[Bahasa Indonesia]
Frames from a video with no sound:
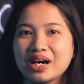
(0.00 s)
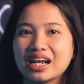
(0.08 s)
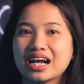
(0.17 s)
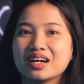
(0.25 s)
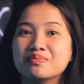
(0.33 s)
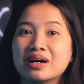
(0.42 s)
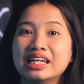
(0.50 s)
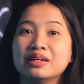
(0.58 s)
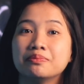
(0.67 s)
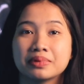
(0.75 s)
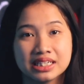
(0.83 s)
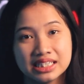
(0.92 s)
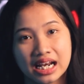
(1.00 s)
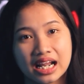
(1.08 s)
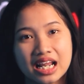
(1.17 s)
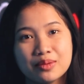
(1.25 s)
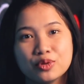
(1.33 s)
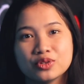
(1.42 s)
mengenang kembali
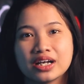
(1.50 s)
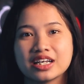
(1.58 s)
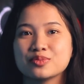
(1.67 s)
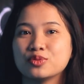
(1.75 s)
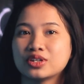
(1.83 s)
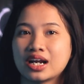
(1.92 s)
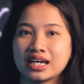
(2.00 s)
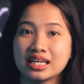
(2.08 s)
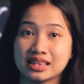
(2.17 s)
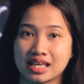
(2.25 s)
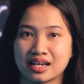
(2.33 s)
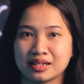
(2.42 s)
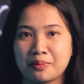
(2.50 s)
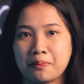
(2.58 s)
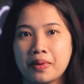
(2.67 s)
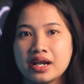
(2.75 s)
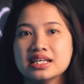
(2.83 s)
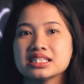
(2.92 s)
perjalanan bulu tangkis putra kita
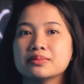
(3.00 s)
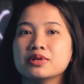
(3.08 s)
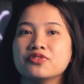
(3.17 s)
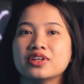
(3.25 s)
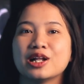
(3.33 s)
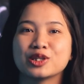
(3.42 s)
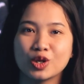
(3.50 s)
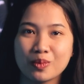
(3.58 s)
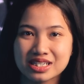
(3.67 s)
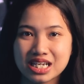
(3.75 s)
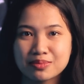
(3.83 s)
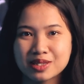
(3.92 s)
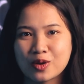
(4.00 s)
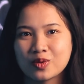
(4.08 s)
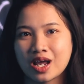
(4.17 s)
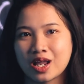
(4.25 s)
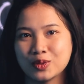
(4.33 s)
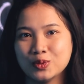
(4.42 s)
pada semifinal Thomas Cup tahun
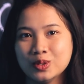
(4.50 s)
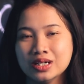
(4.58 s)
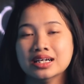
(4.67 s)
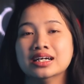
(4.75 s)
lalu,